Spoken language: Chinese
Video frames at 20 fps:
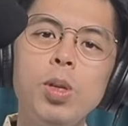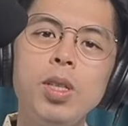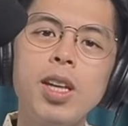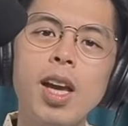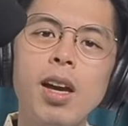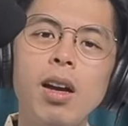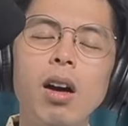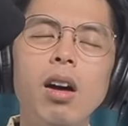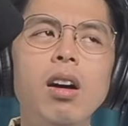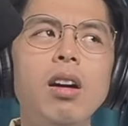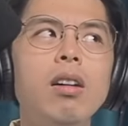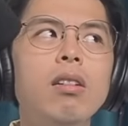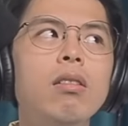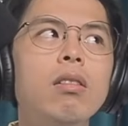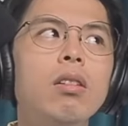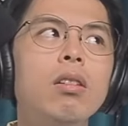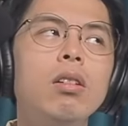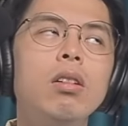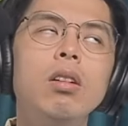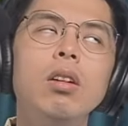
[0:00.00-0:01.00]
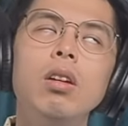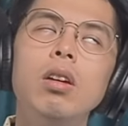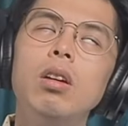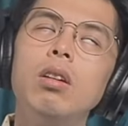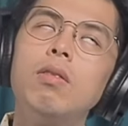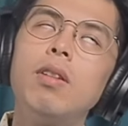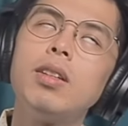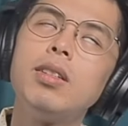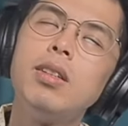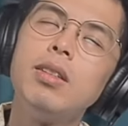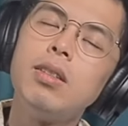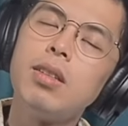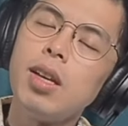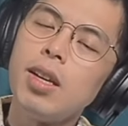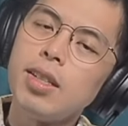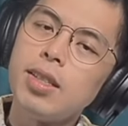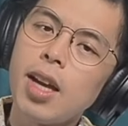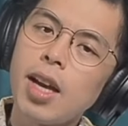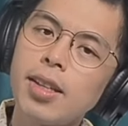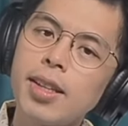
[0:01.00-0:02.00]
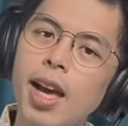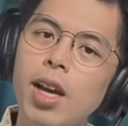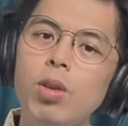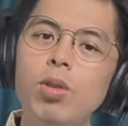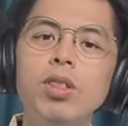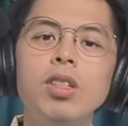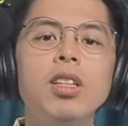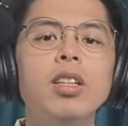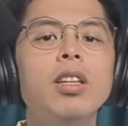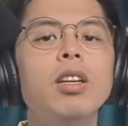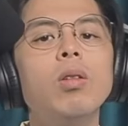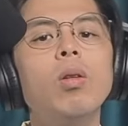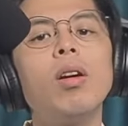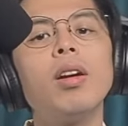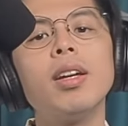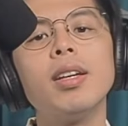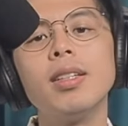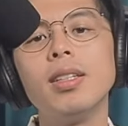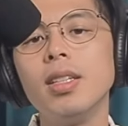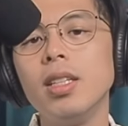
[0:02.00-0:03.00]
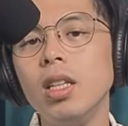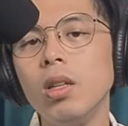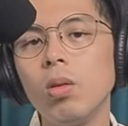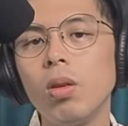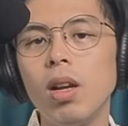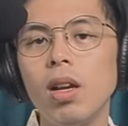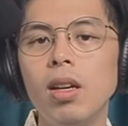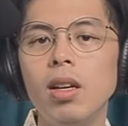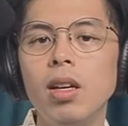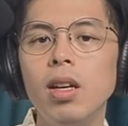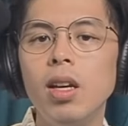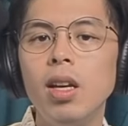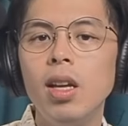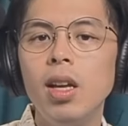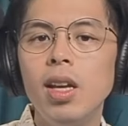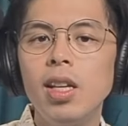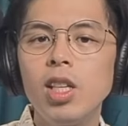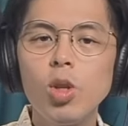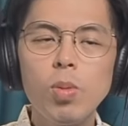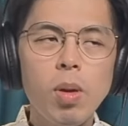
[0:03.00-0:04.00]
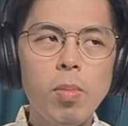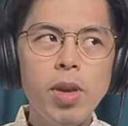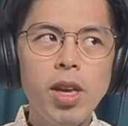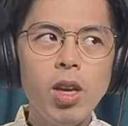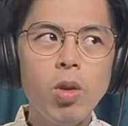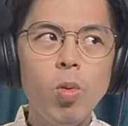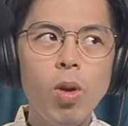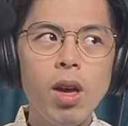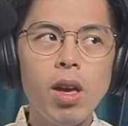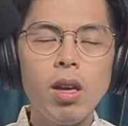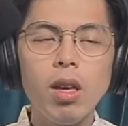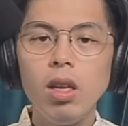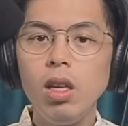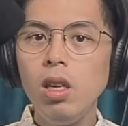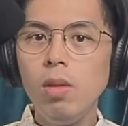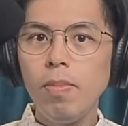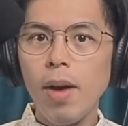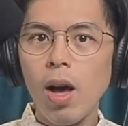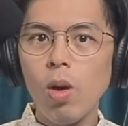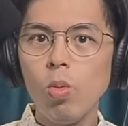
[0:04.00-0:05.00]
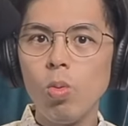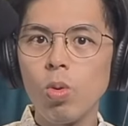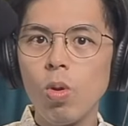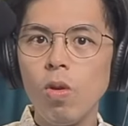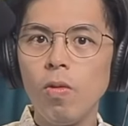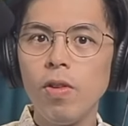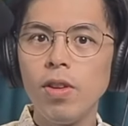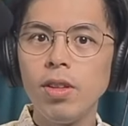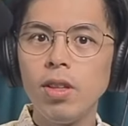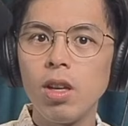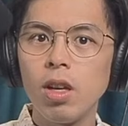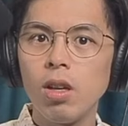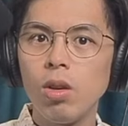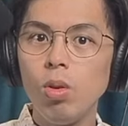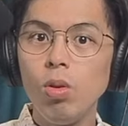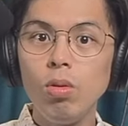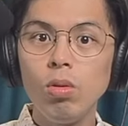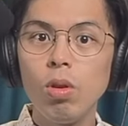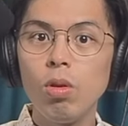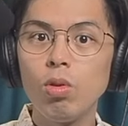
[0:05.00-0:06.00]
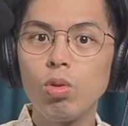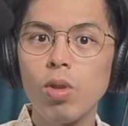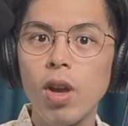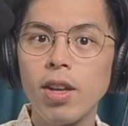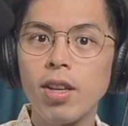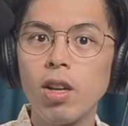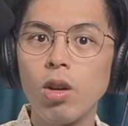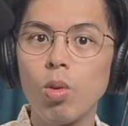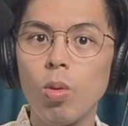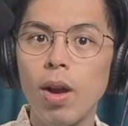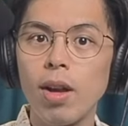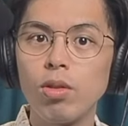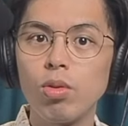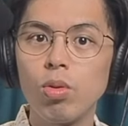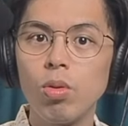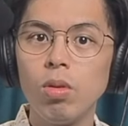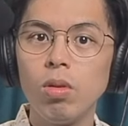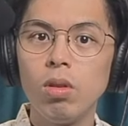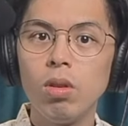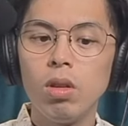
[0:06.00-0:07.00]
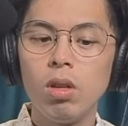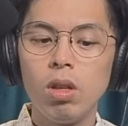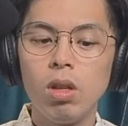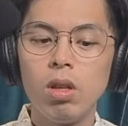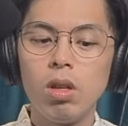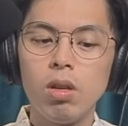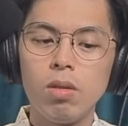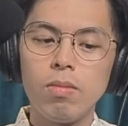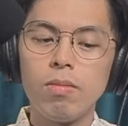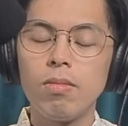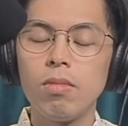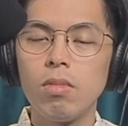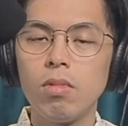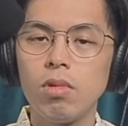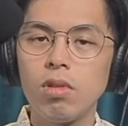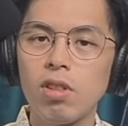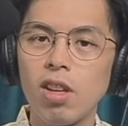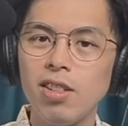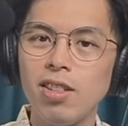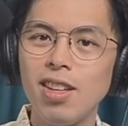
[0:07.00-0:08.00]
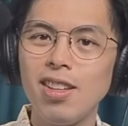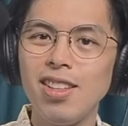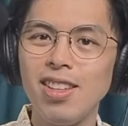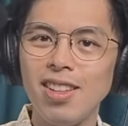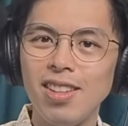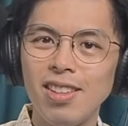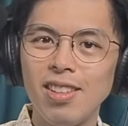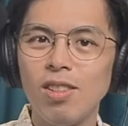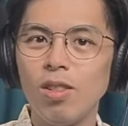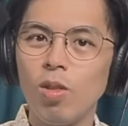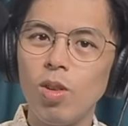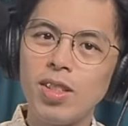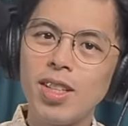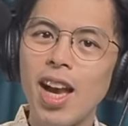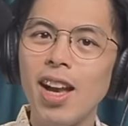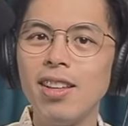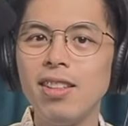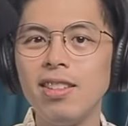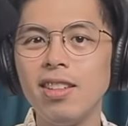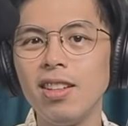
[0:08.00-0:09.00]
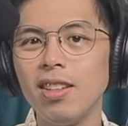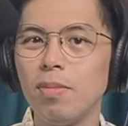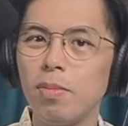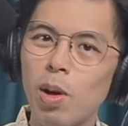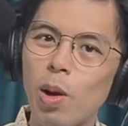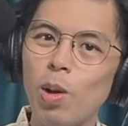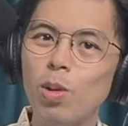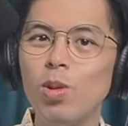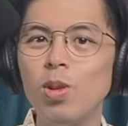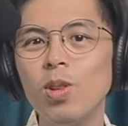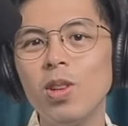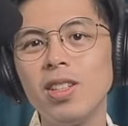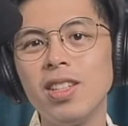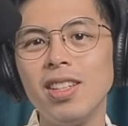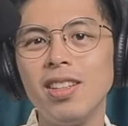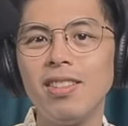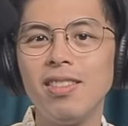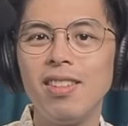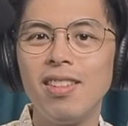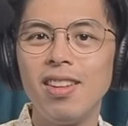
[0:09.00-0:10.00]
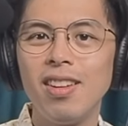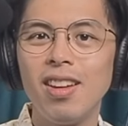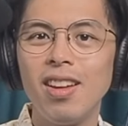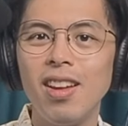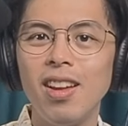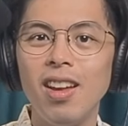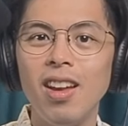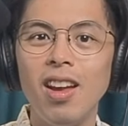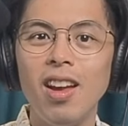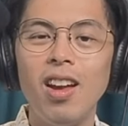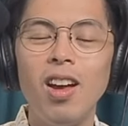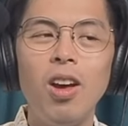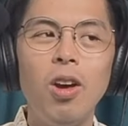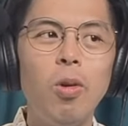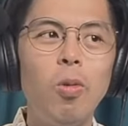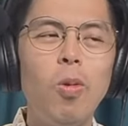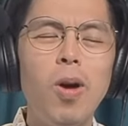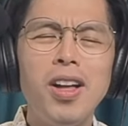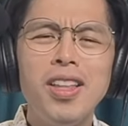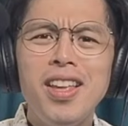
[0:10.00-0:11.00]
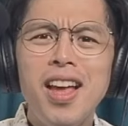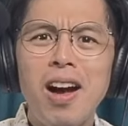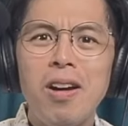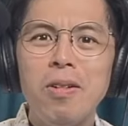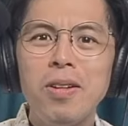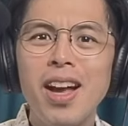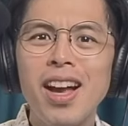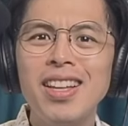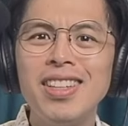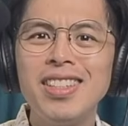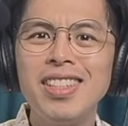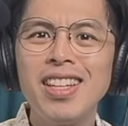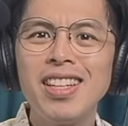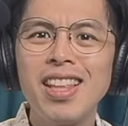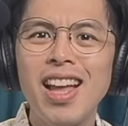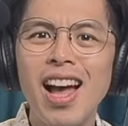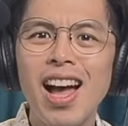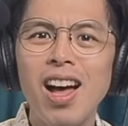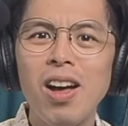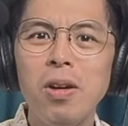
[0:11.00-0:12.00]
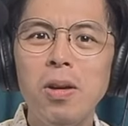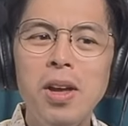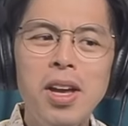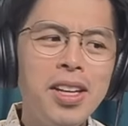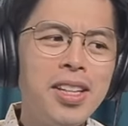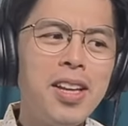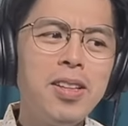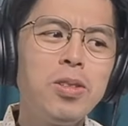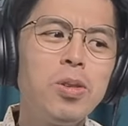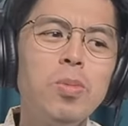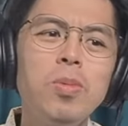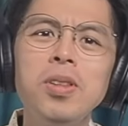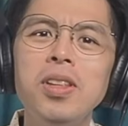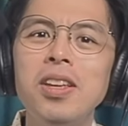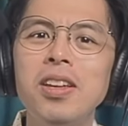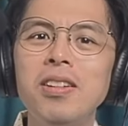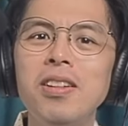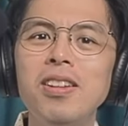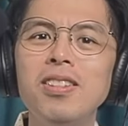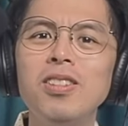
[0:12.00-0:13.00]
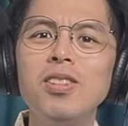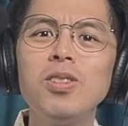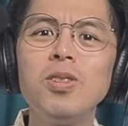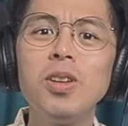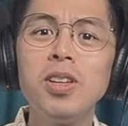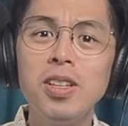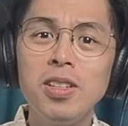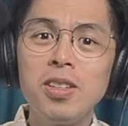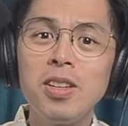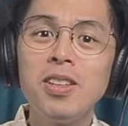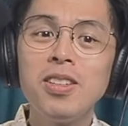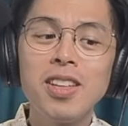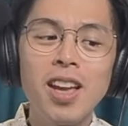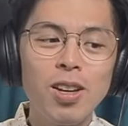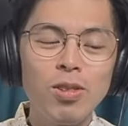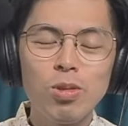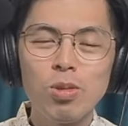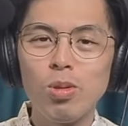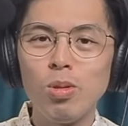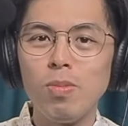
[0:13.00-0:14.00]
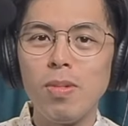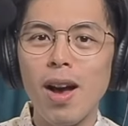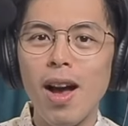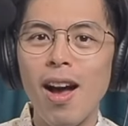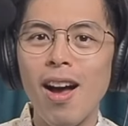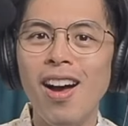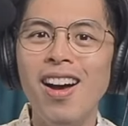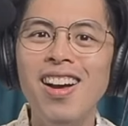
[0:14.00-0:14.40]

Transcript: 站啊，发现正在下大雨，稀里哗啦，稀里哗啦。这旁边一位一八五公分的运动帅哥过来说：“想见你，我家很近，跑回去就行。”哇，你好感谢他哦，但总不能一认识就以身相许吧？